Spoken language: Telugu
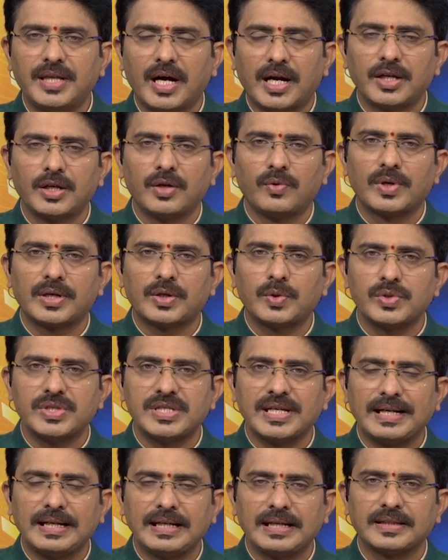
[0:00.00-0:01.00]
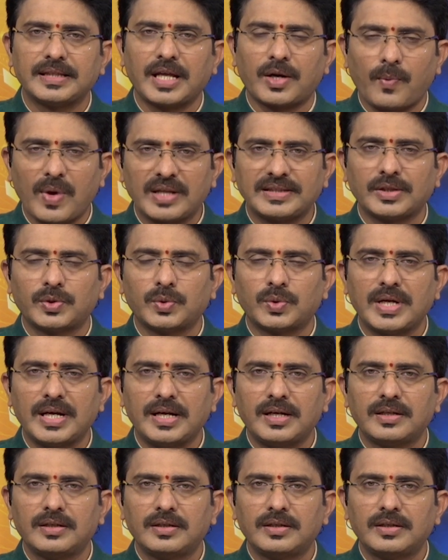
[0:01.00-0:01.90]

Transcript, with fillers: దాడుల వరకు జరిగిన తర్వాత కూడా